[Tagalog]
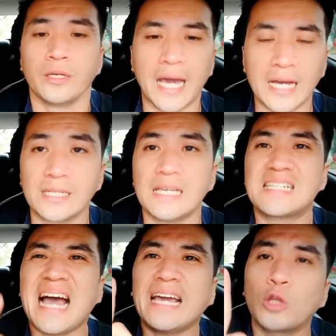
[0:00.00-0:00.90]
Yes,
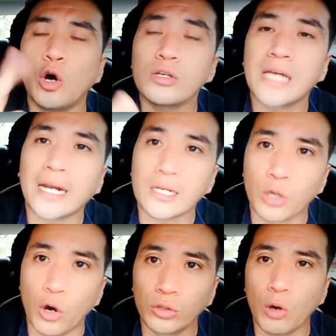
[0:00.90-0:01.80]
isa ito sa
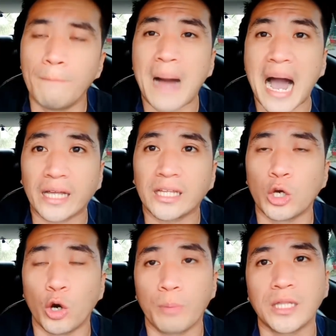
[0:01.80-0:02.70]
rason kung bakit
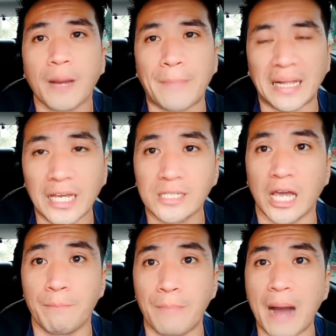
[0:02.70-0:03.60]
kayo ipinagpalit
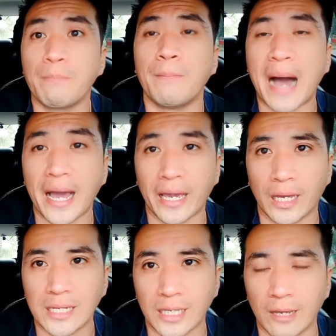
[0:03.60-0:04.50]
sa ibang babae
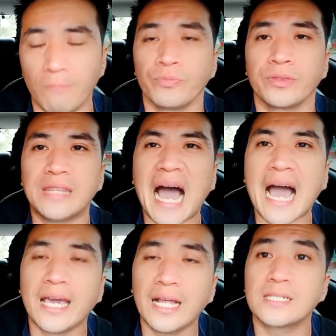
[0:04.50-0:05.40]
kasi
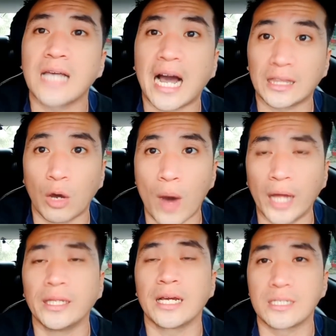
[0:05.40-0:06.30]
dahil sa
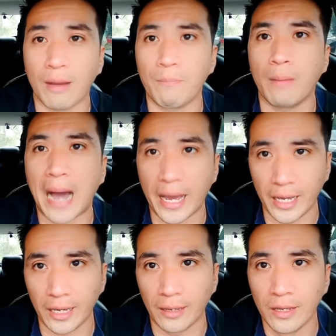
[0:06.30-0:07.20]
katawan ng isang
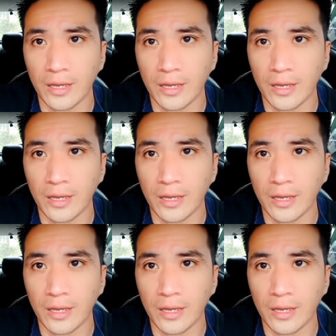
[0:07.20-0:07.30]
babae.